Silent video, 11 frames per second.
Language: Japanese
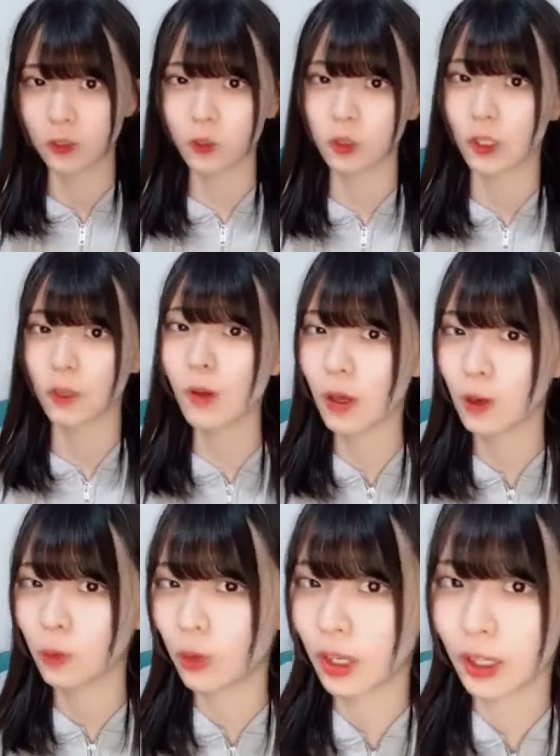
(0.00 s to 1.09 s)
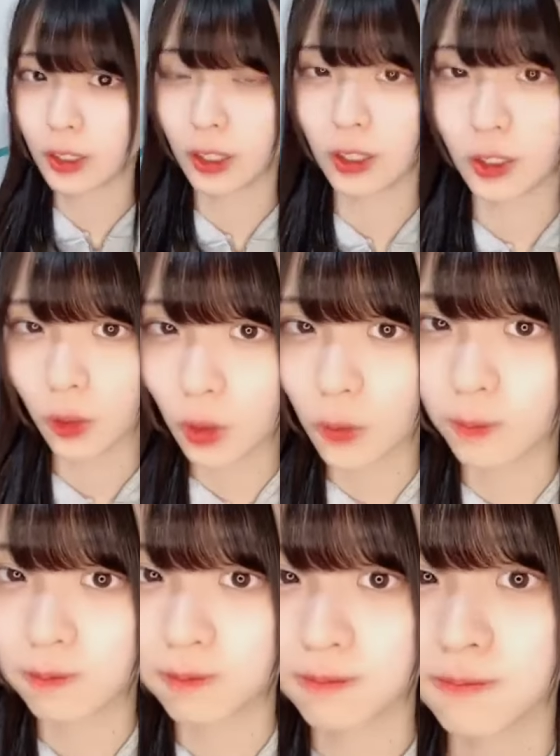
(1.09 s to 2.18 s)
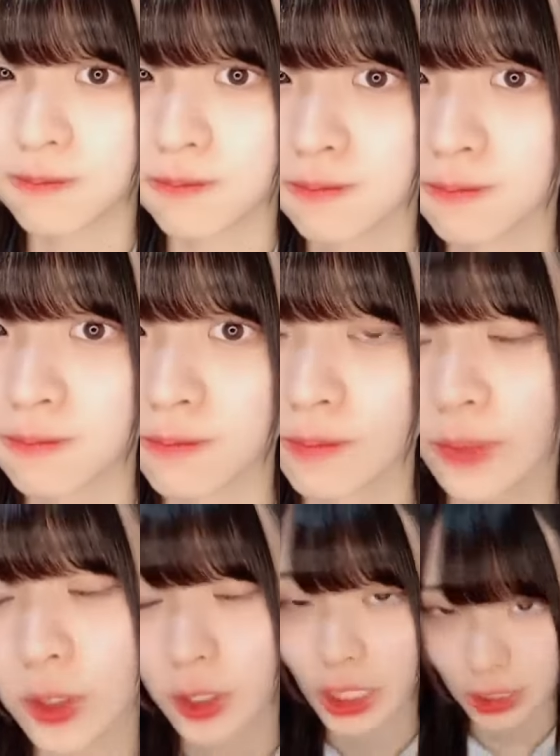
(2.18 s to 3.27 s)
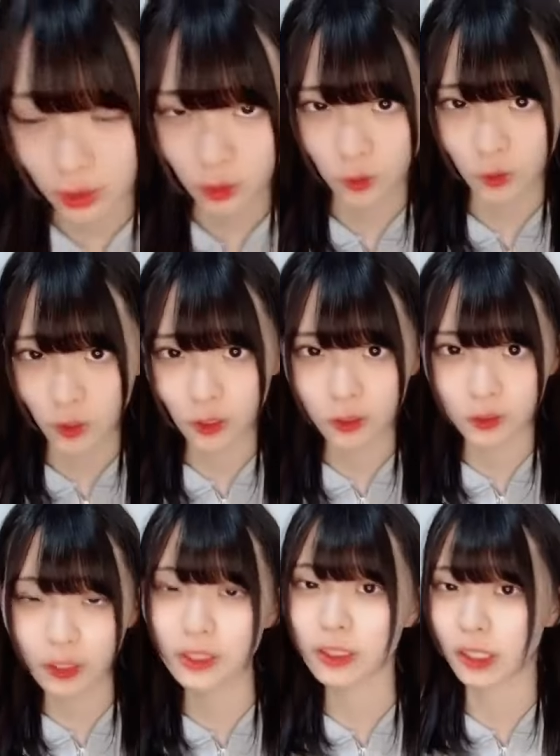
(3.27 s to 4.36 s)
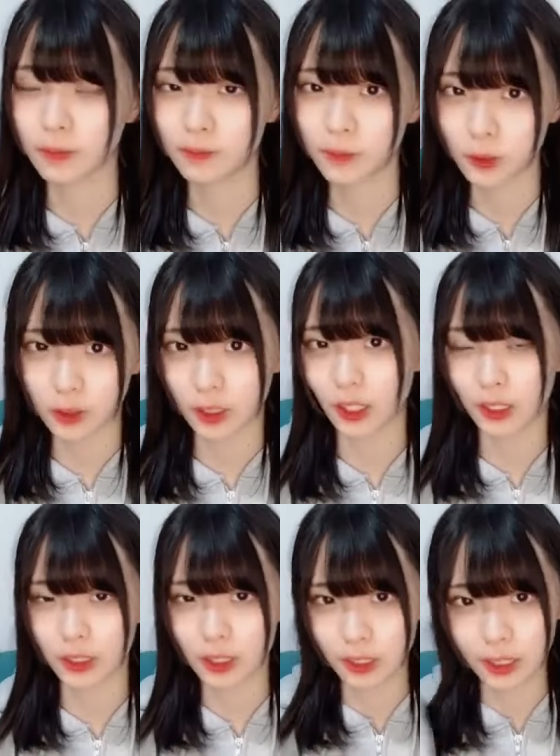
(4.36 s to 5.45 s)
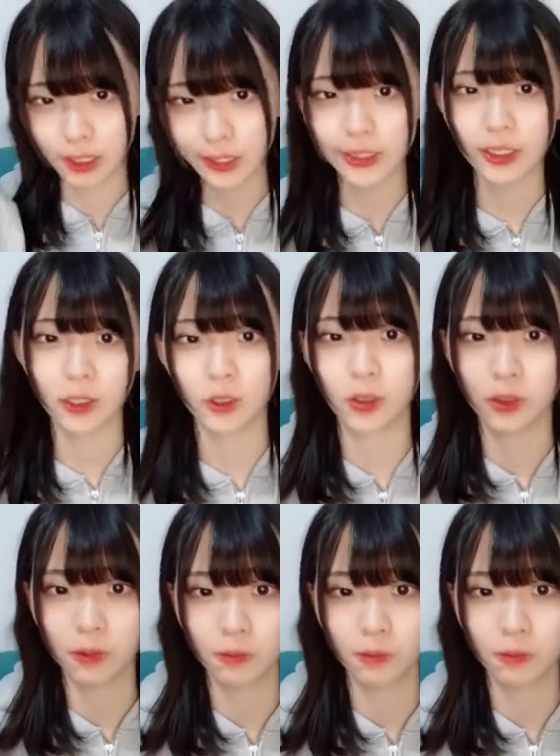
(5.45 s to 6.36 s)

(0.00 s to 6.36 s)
通るかは分からないけどとりあえず提出はしたこれがやりたいですっていうの